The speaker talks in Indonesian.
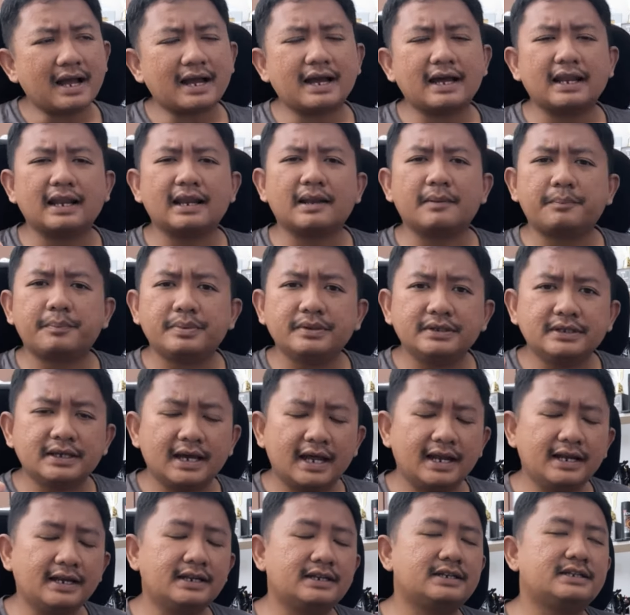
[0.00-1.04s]

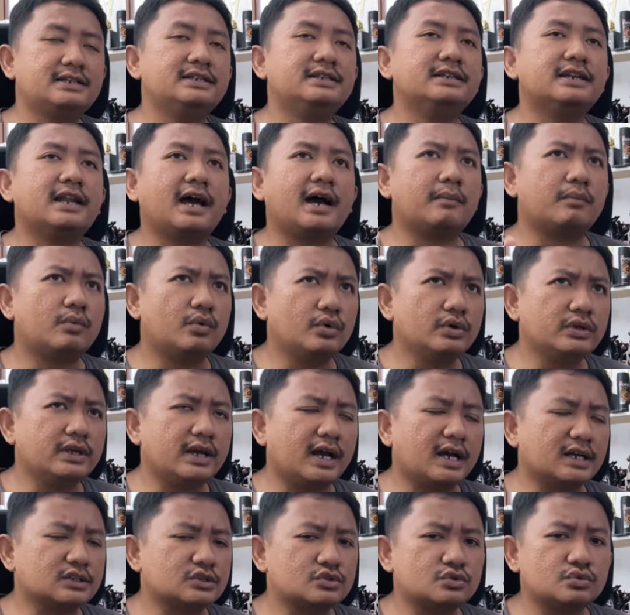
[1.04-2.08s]
kelebihan dinamo
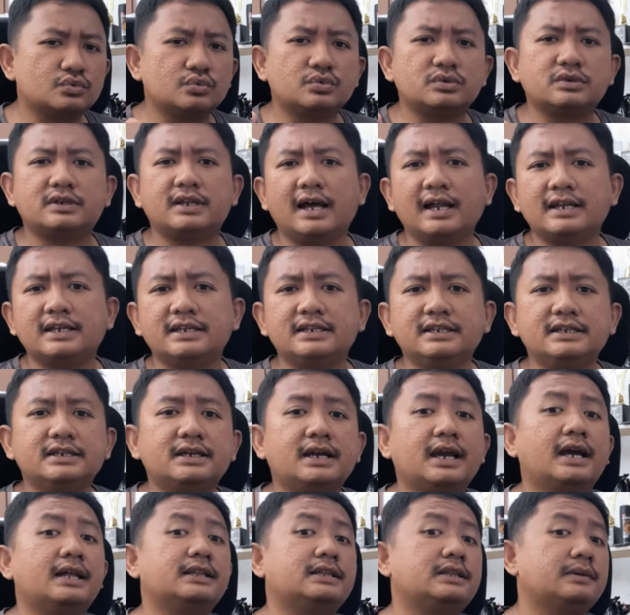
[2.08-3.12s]
yang sudah
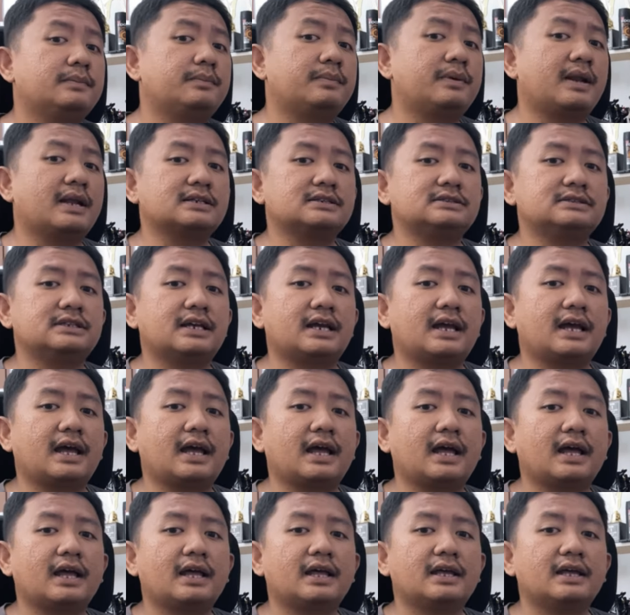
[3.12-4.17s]
diganti brushnya?
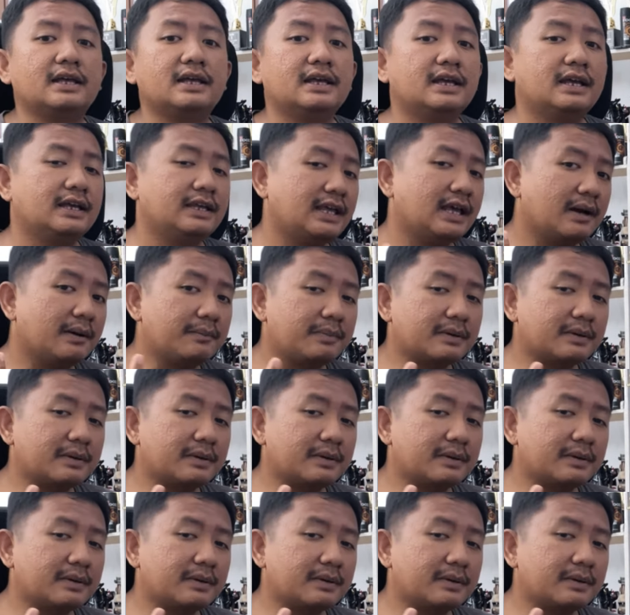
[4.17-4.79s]
Yang